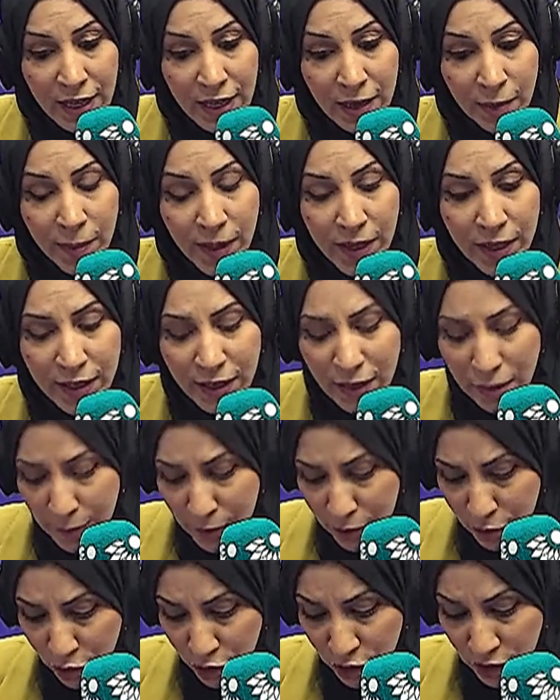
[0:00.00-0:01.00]

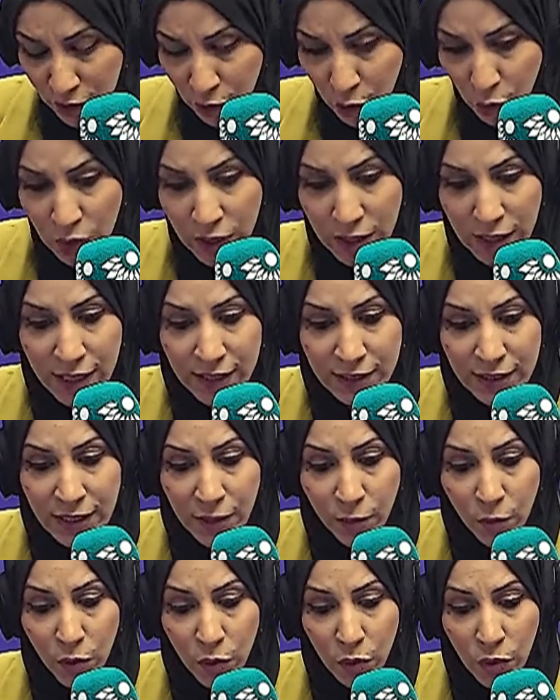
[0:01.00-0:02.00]
البرنامج كل
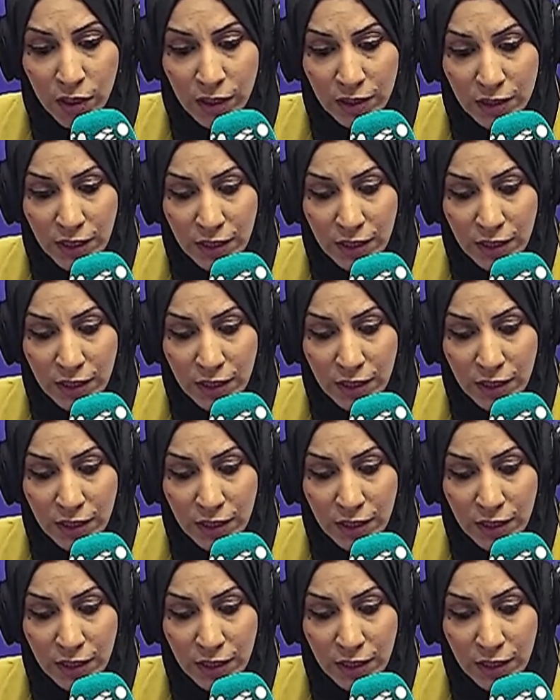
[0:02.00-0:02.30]
الاحترام وكل